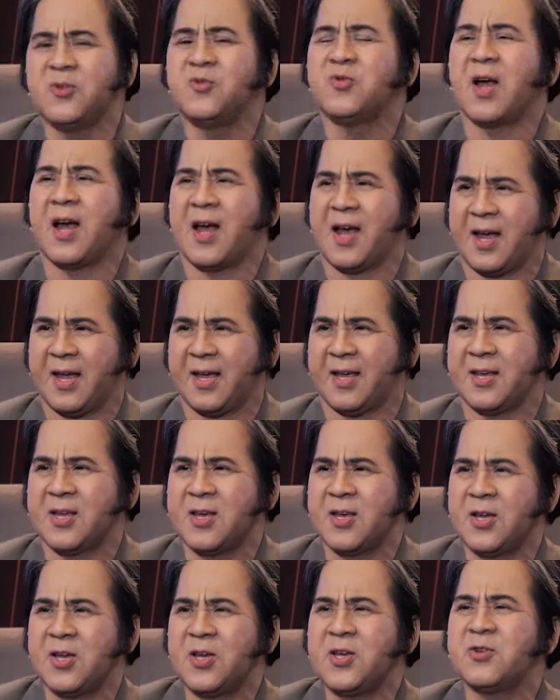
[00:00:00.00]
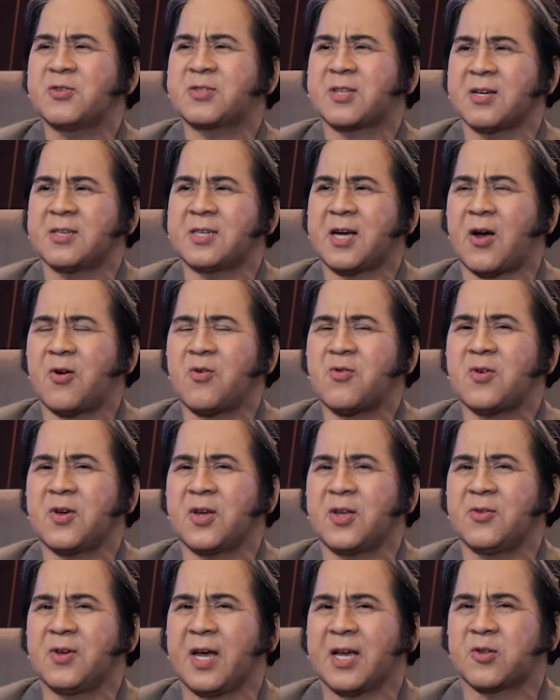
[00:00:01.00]
yêu nghề, yêu sân khấu,
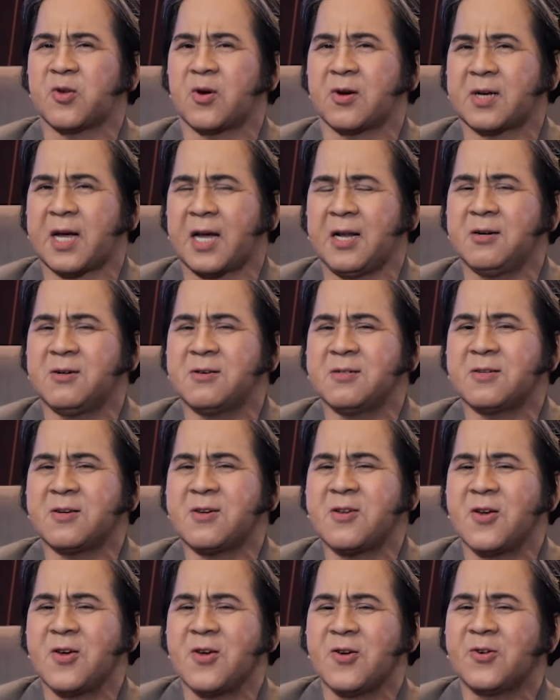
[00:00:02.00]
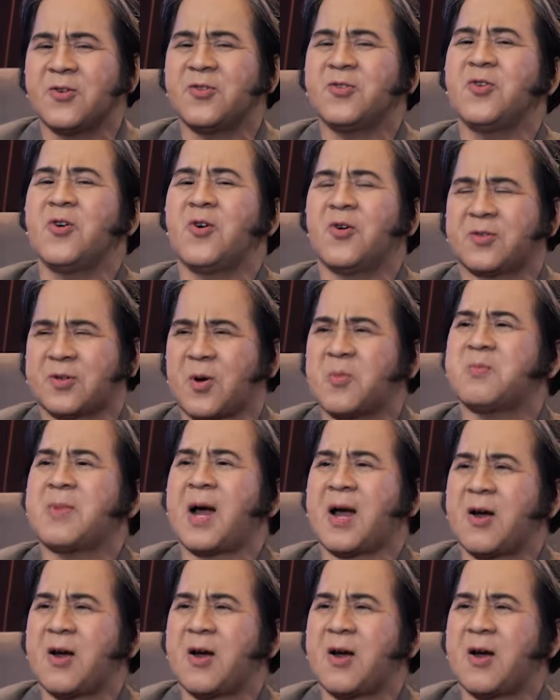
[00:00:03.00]
yêu nghệ thuật cải lương vô trong